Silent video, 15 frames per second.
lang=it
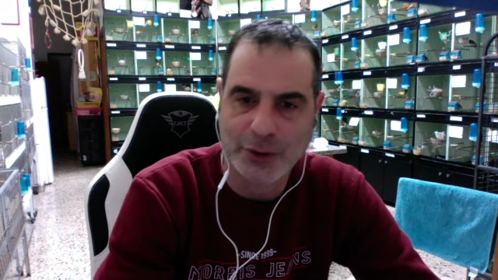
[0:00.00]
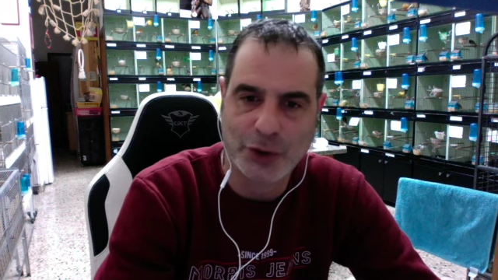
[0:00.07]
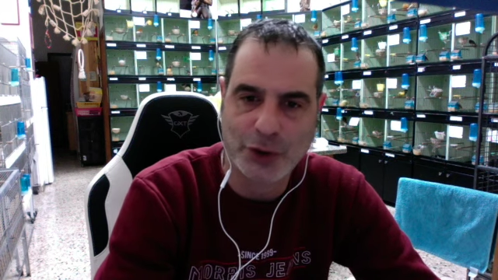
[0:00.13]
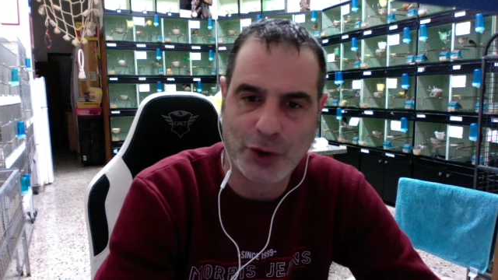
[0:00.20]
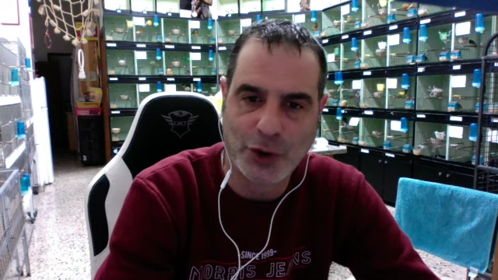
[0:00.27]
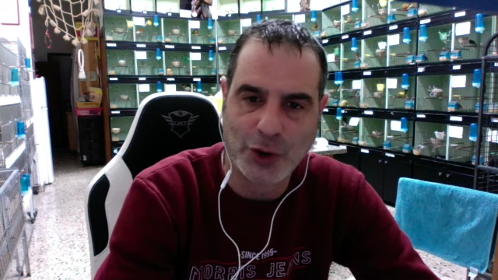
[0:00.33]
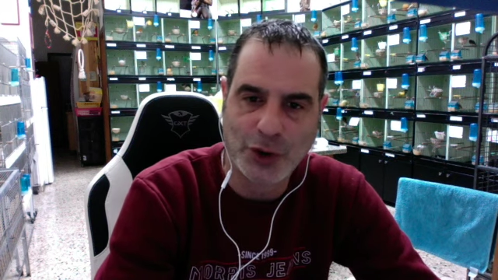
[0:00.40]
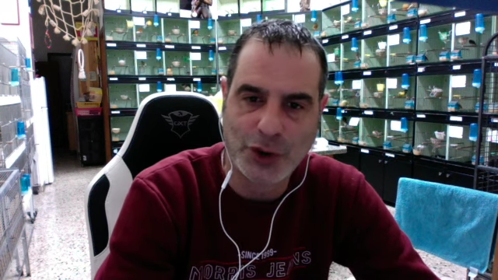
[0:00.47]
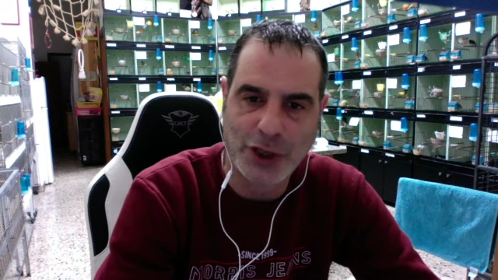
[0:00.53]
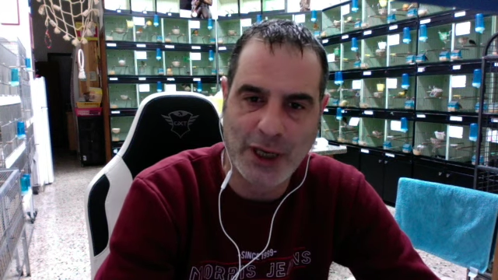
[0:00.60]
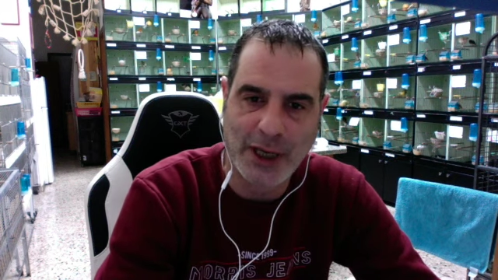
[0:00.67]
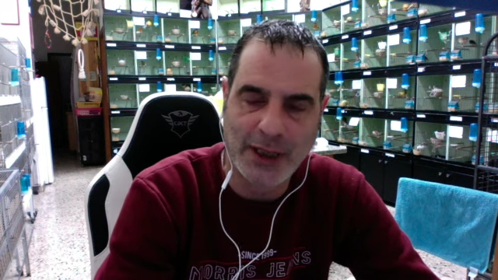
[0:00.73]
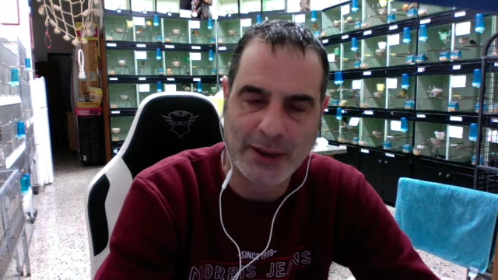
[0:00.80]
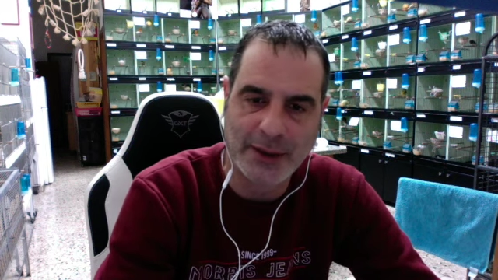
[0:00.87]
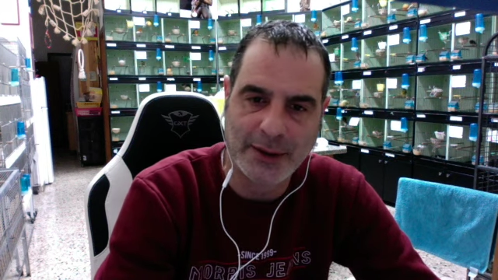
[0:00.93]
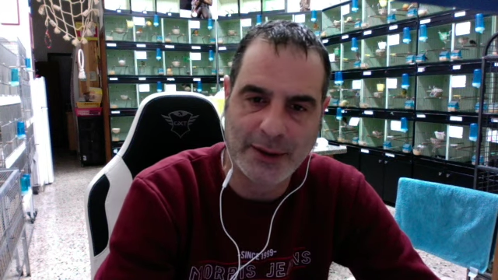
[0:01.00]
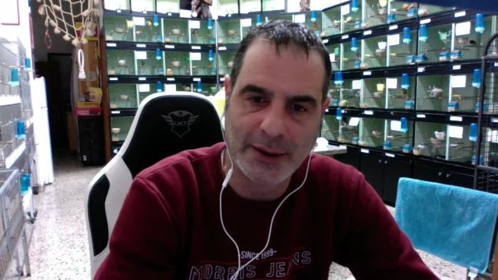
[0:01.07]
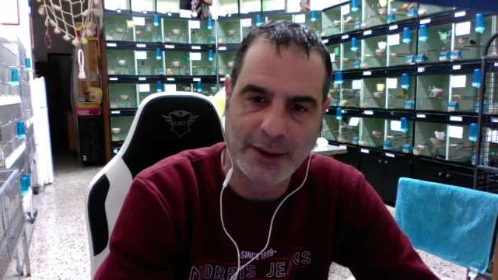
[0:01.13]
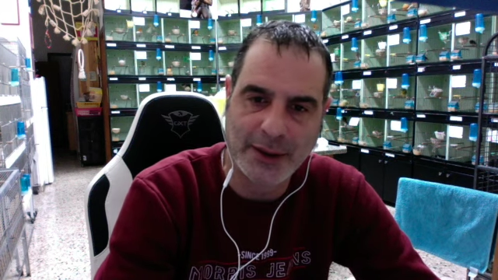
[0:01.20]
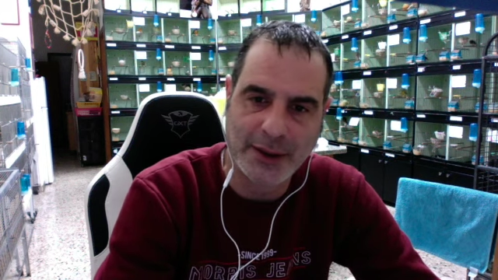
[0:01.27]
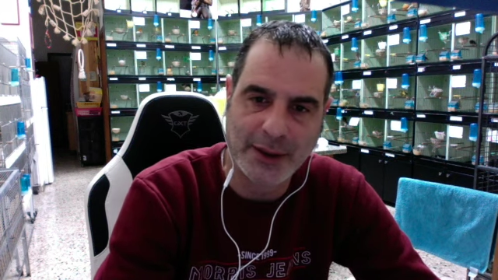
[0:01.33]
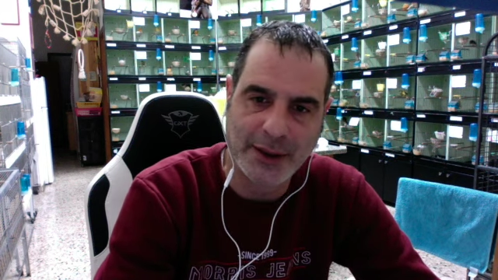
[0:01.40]
sono già
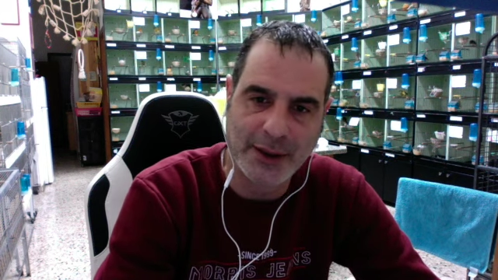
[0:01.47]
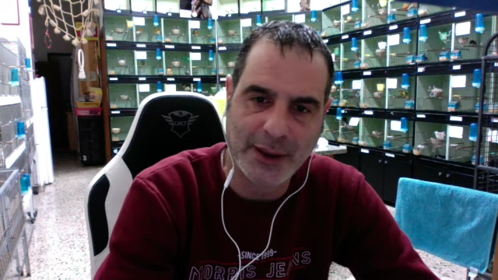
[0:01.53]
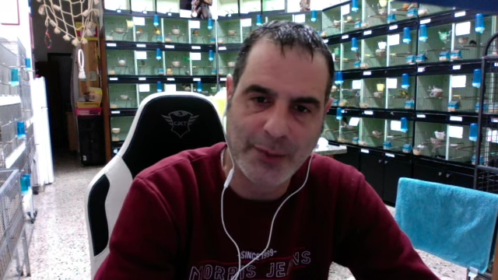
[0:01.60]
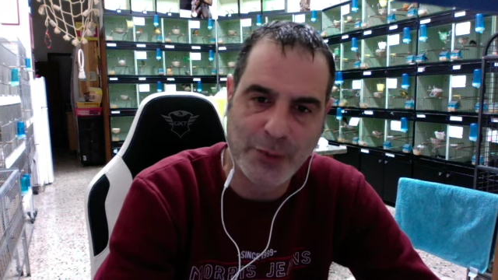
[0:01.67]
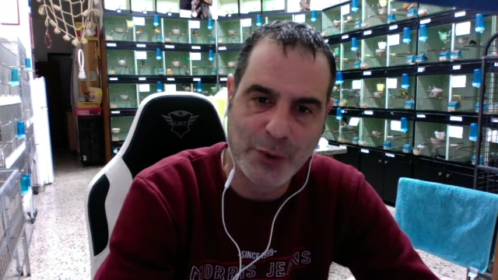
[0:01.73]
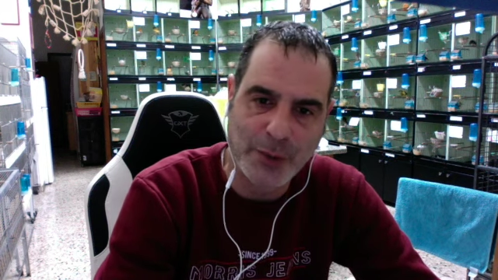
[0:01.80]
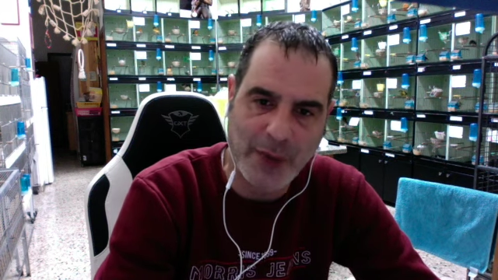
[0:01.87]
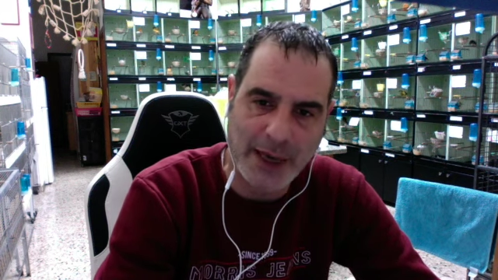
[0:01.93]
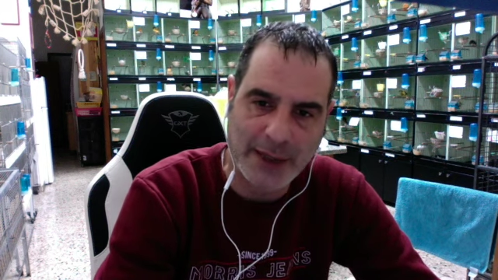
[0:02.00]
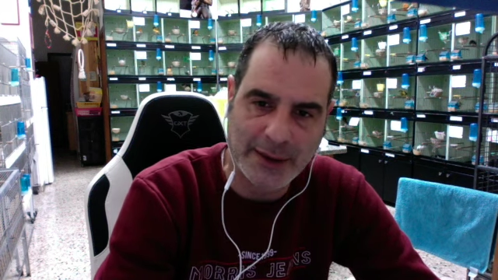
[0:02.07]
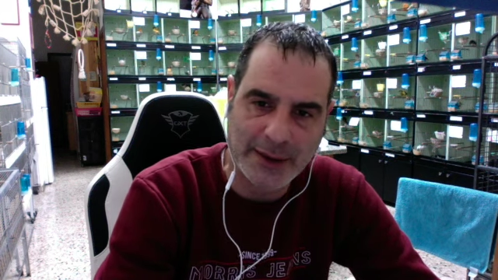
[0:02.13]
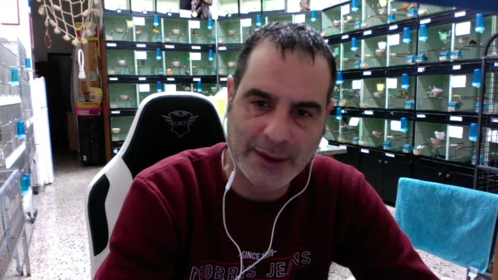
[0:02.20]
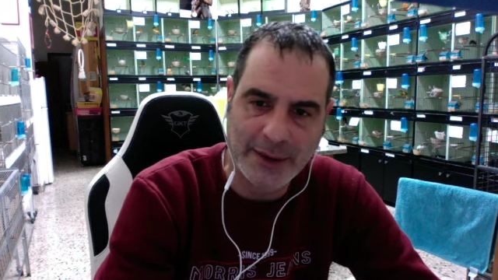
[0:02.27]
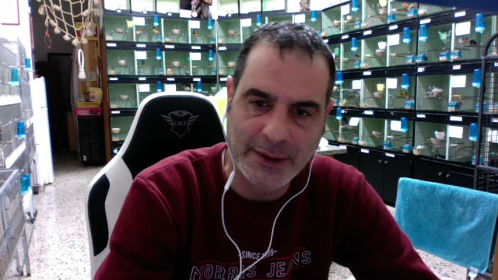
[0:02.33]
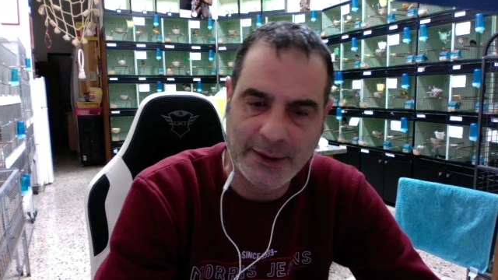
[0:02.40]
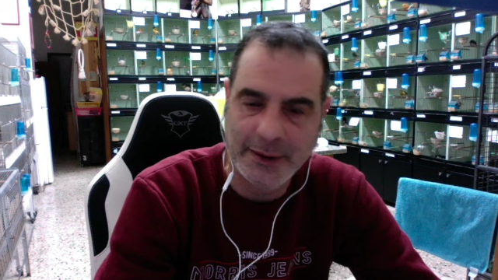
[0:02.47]
eh, impiumati